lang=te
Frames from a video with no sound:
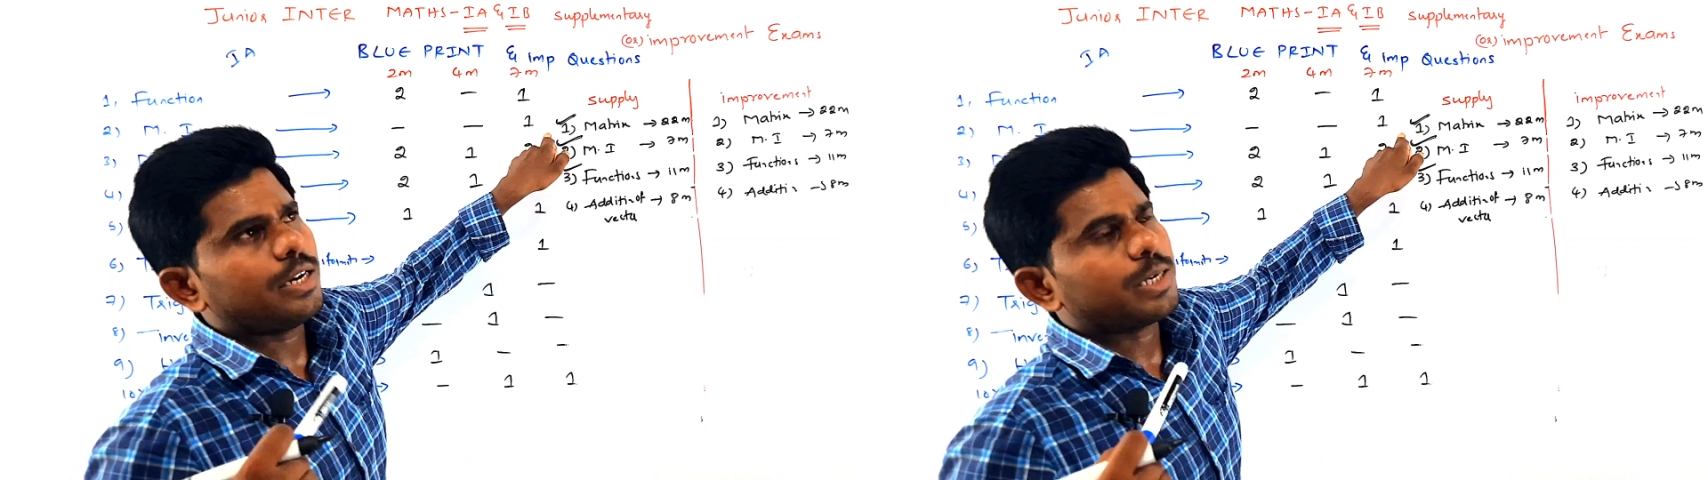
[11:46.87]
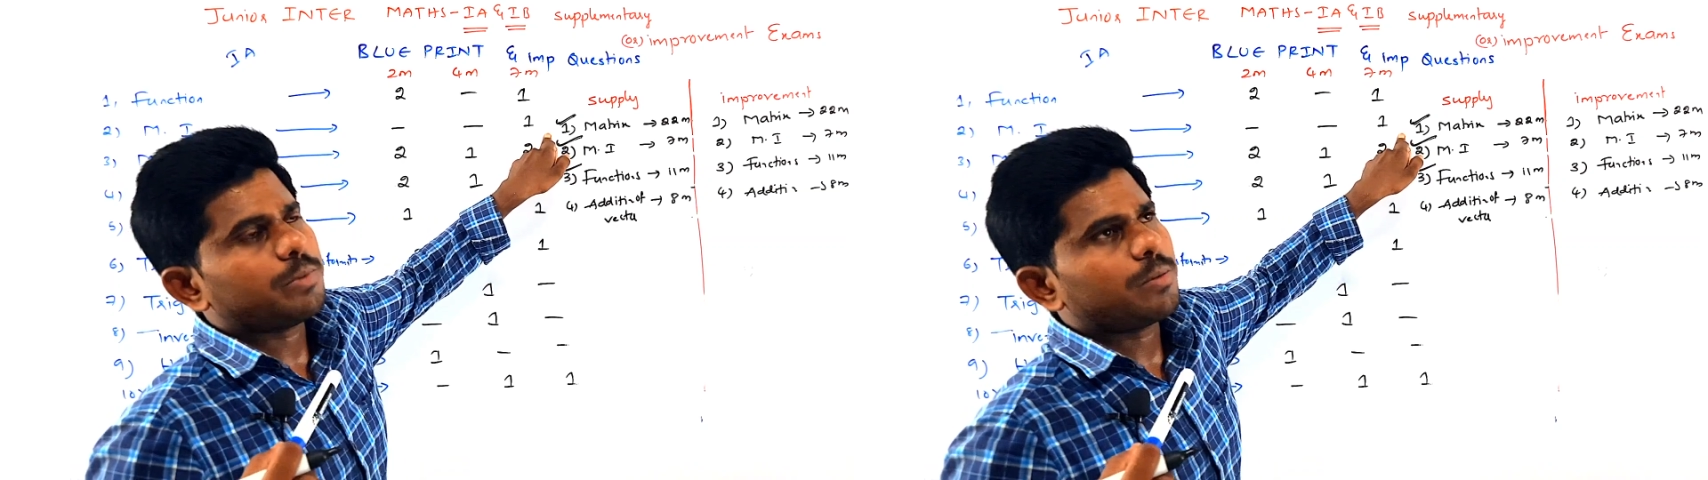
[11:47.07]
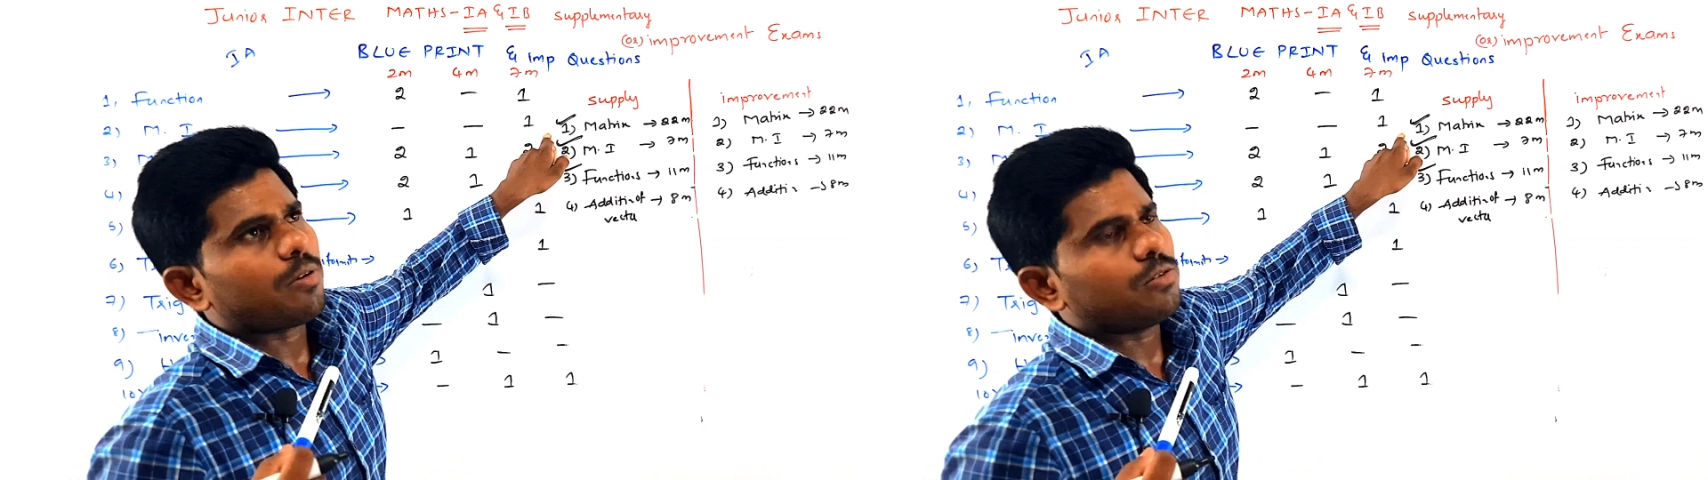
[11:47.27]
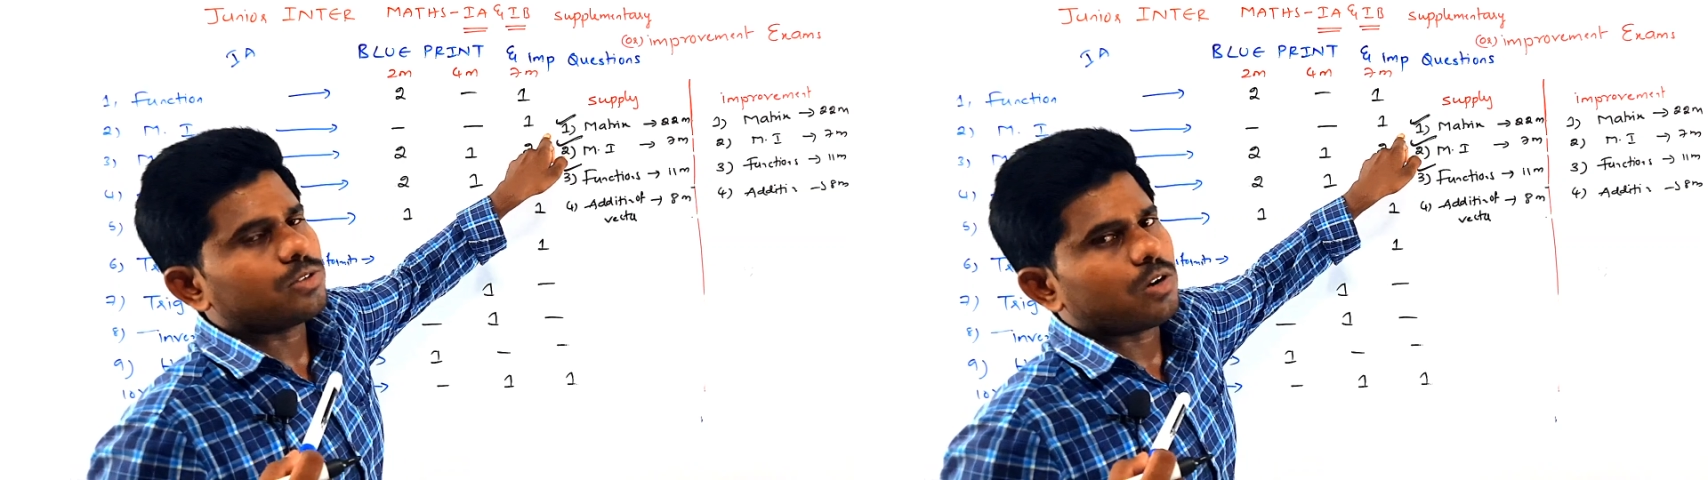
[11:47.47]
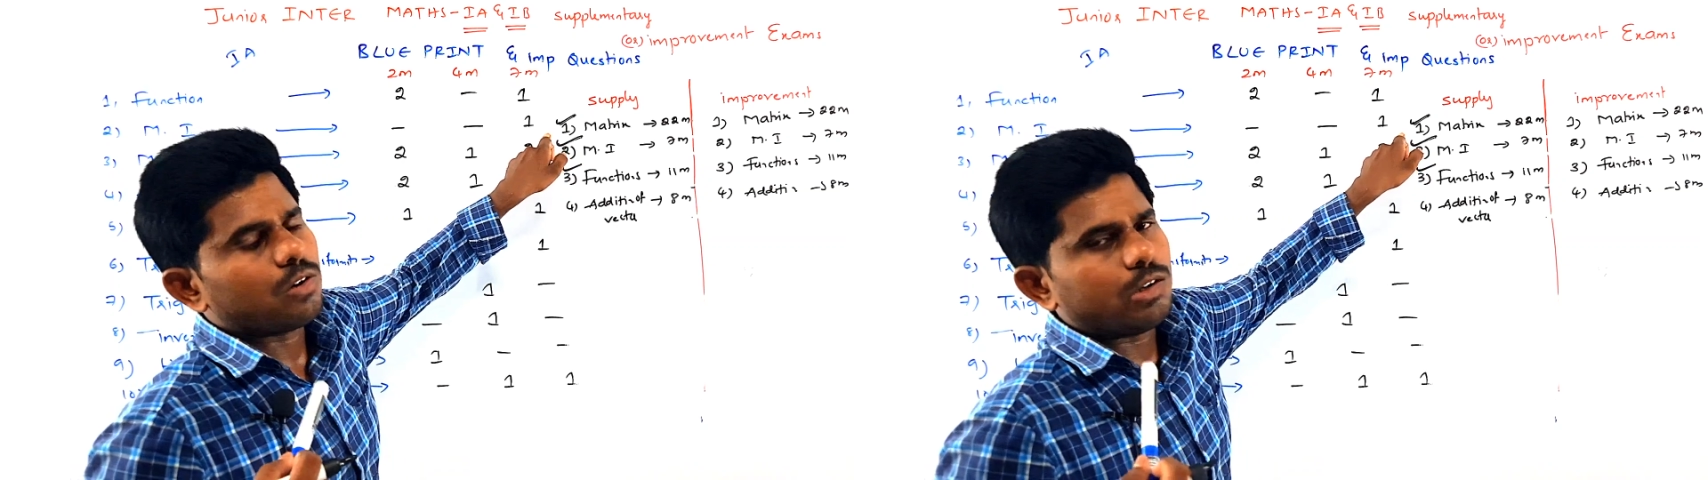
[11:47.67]
డెర్మెంట్
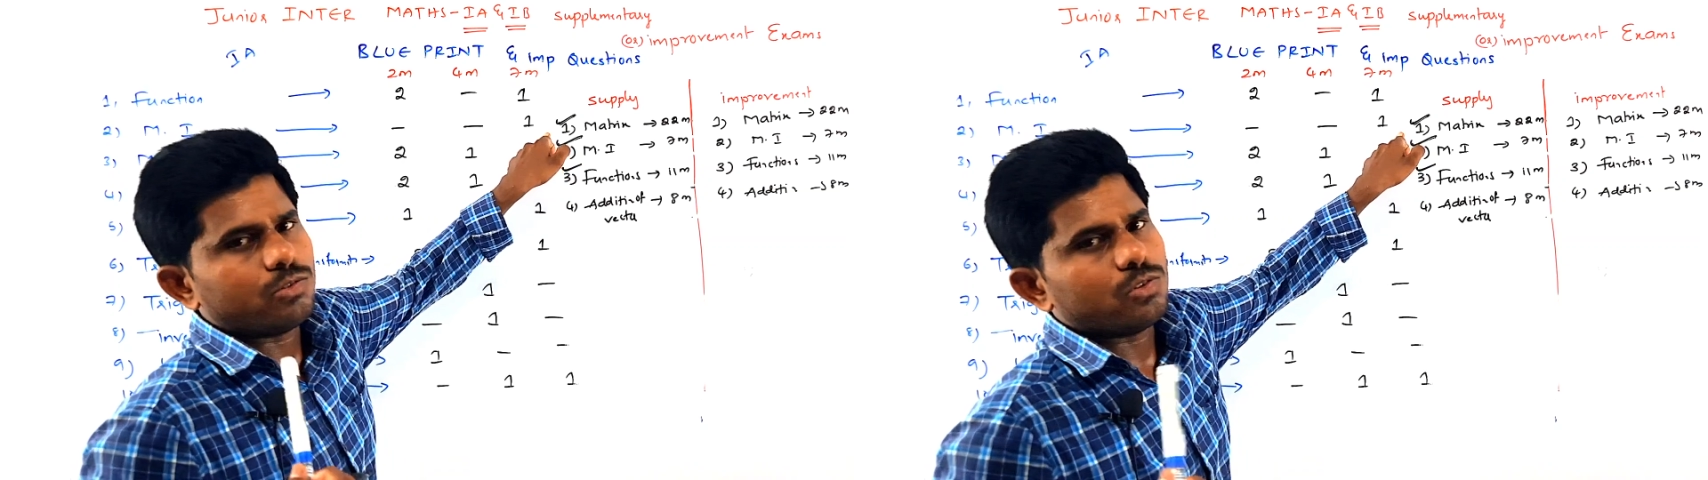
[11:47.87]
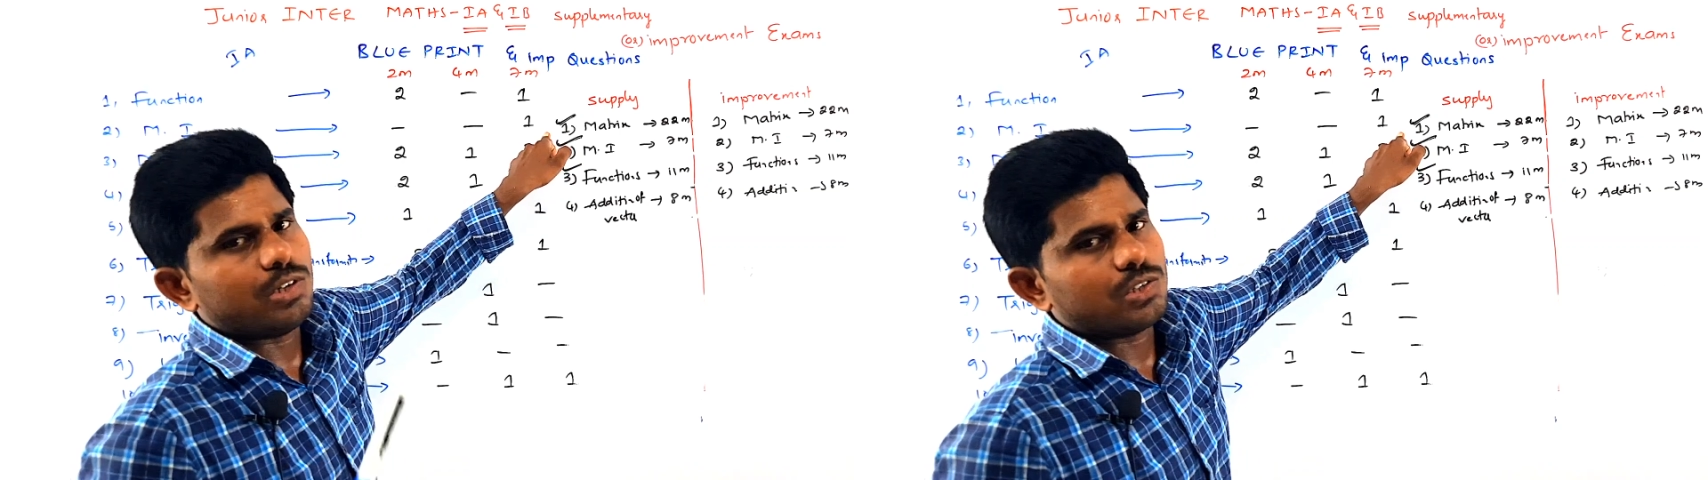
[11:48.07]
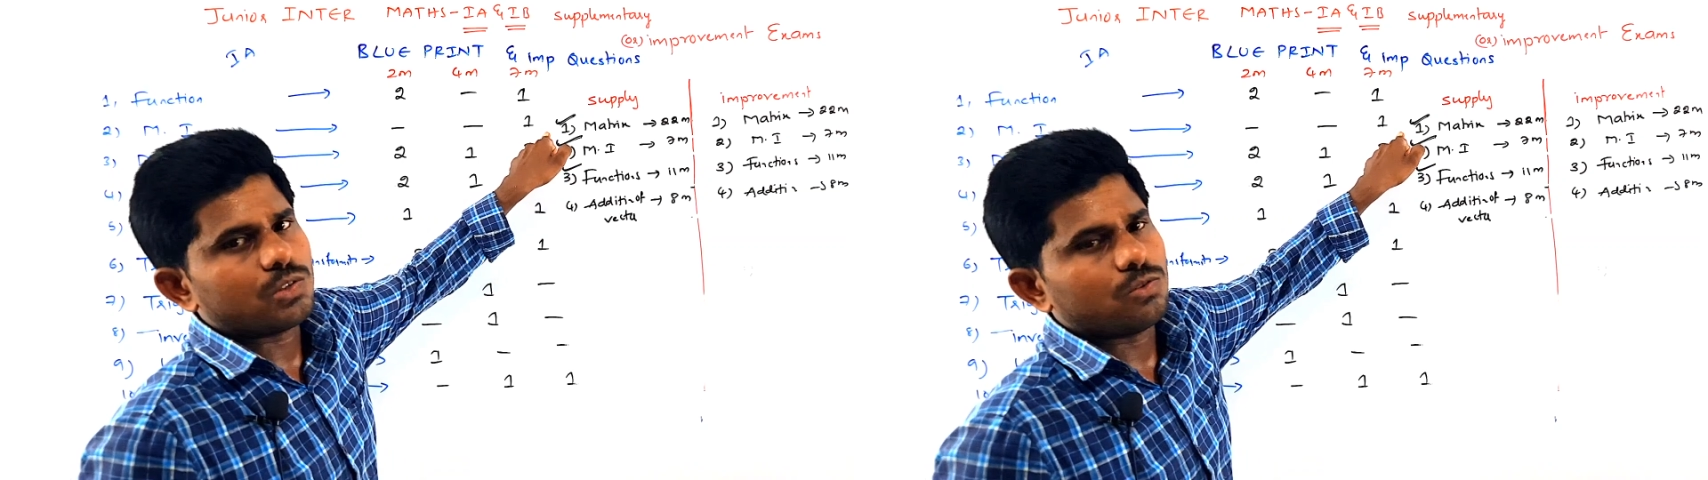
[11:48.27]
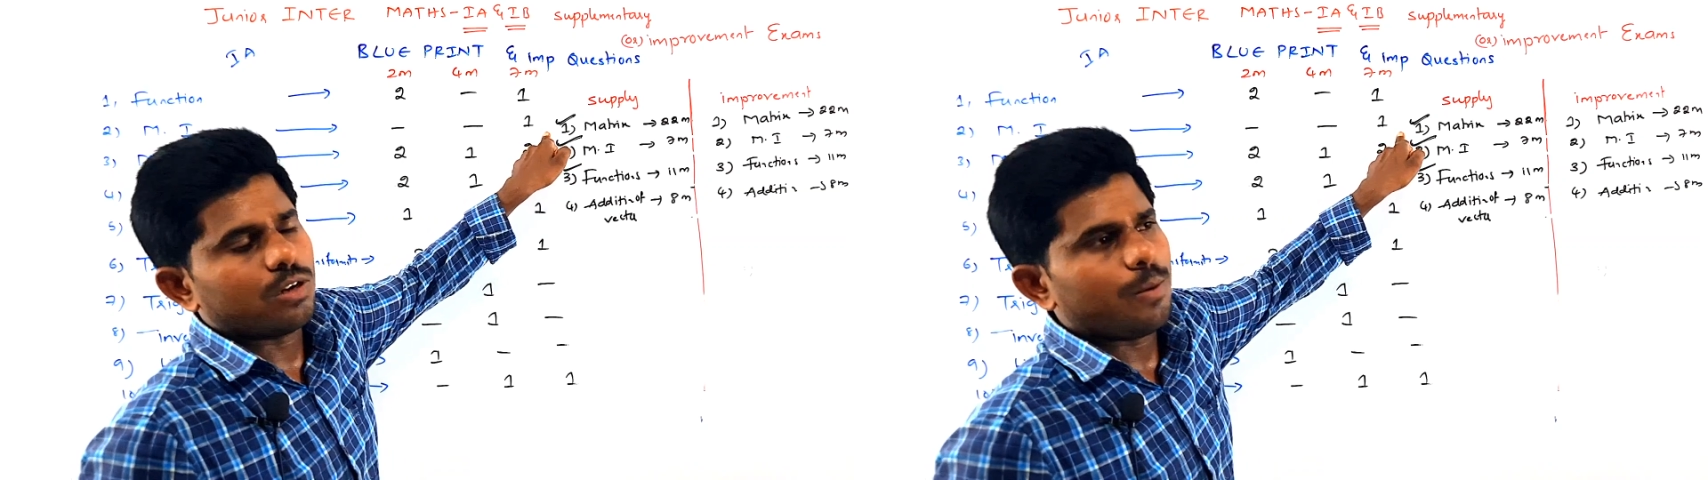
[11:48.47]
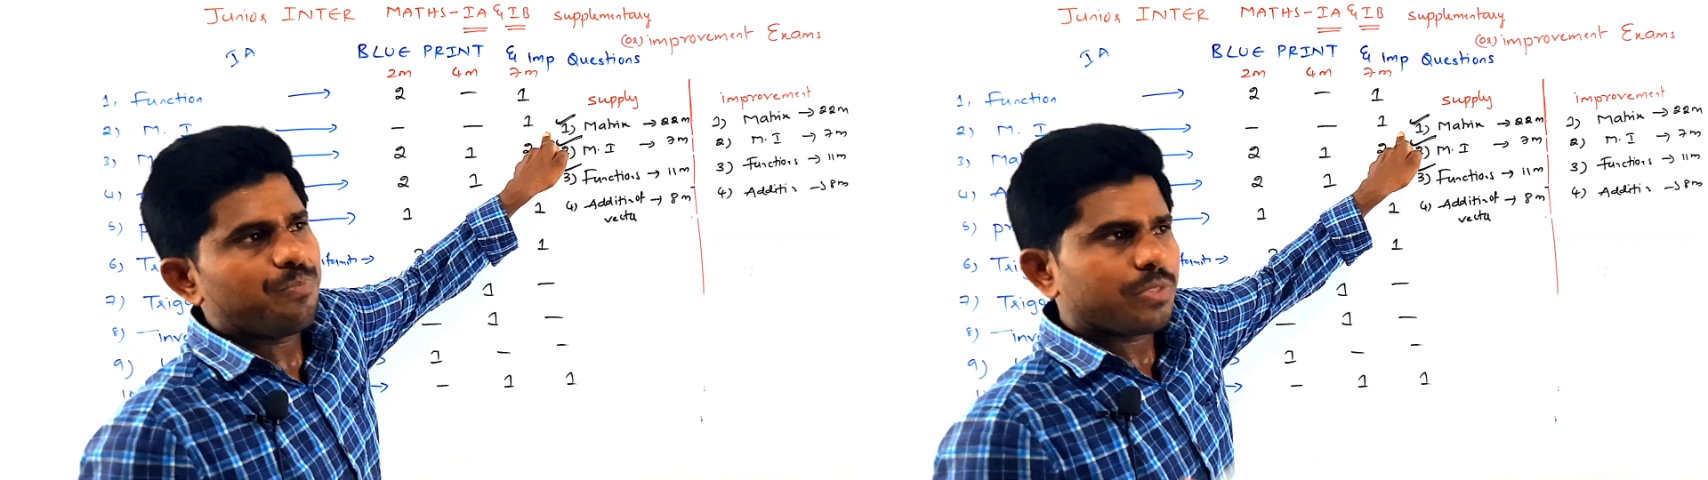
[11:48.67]
ప్రాబ్లమ్స్ రావట్లేదు వదిలేస్తున్నా